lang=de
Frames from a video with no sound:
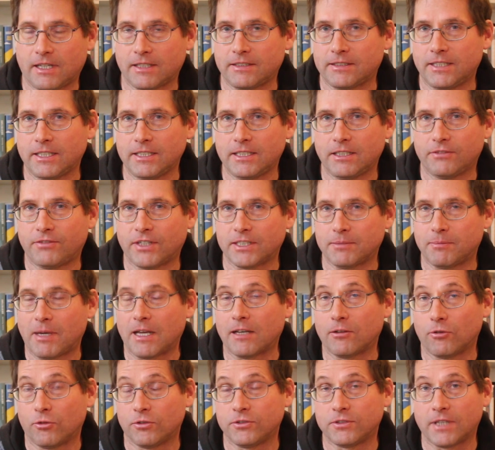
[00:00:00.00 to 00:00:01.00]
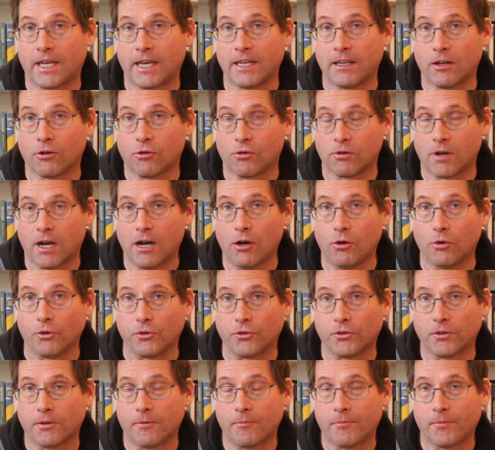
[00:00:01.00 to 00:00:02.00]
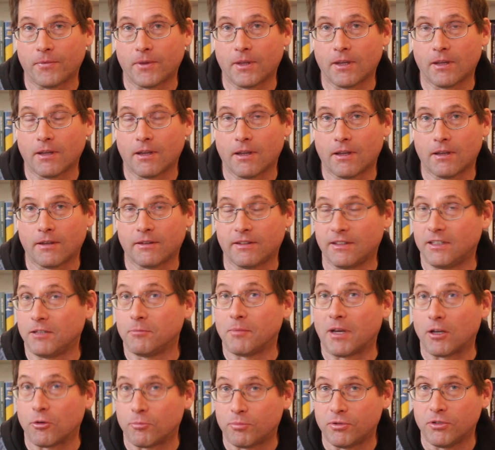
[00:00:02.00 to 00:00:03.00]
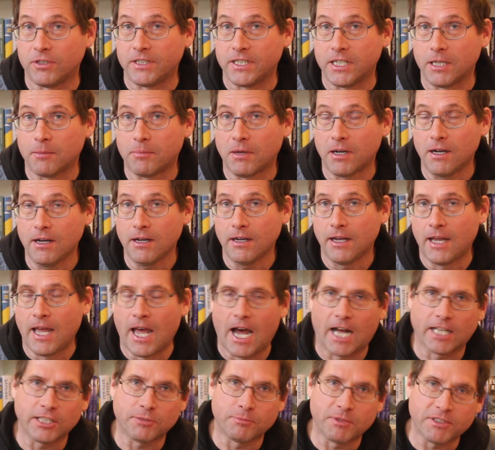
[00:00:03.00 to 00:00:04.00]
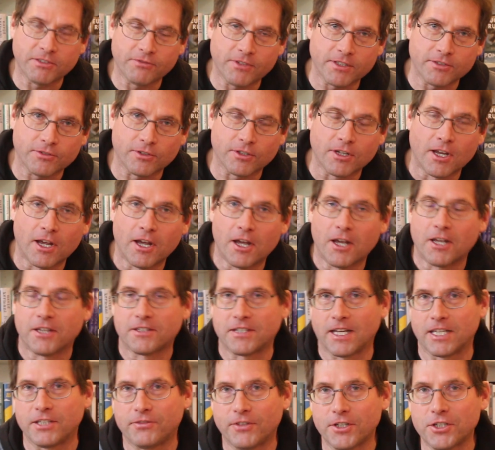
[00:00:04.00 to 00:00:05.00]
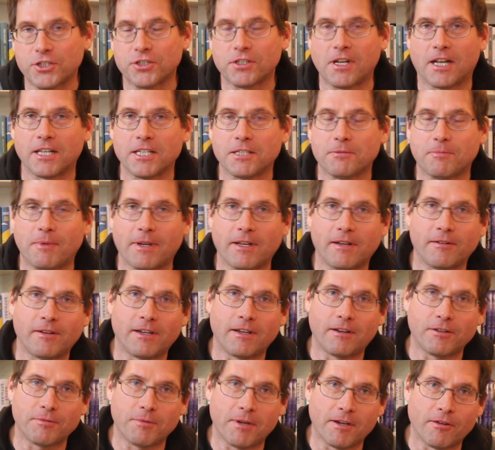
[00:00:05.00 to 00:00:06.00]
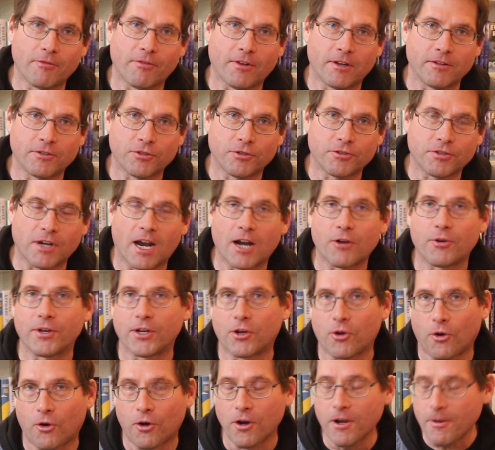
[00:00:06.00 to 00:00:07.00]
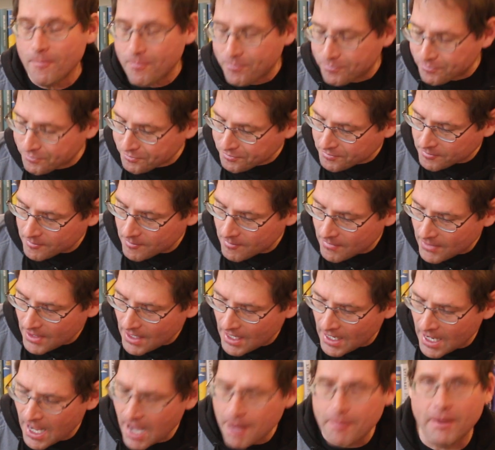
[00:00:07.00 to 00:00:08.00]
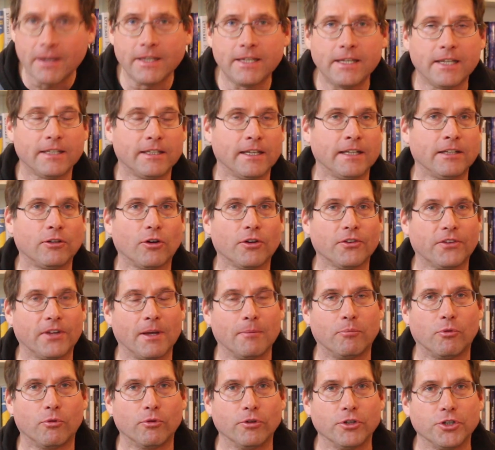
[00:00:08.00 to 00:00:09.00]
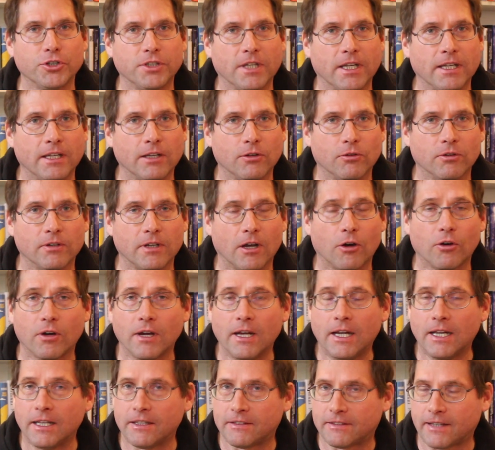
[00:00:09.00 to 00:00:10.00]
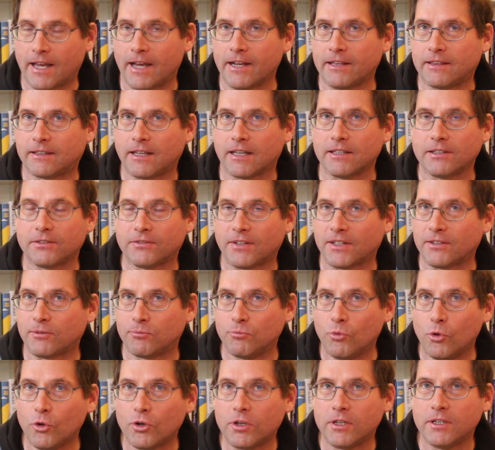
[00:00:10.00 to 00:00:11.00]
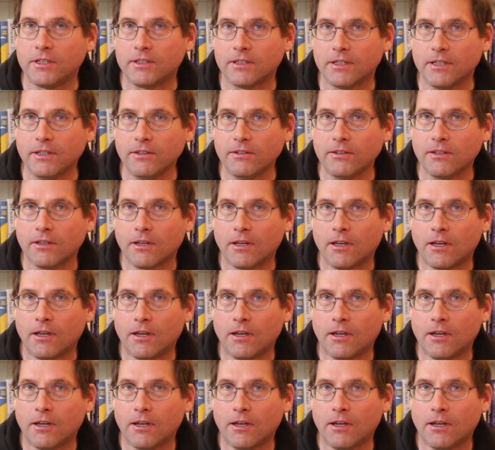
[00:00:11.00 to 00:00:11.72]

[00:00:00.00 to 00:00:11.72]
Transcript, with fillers: tatsächlich, was machen unsere Erinnerungen aus? Sind die manipulierbar? Hat so ein bisschen was von Science Fiction anspielen, von Total Recall, aber hier dann doch sehr bodenständig und auch zeigt das, was möglich ist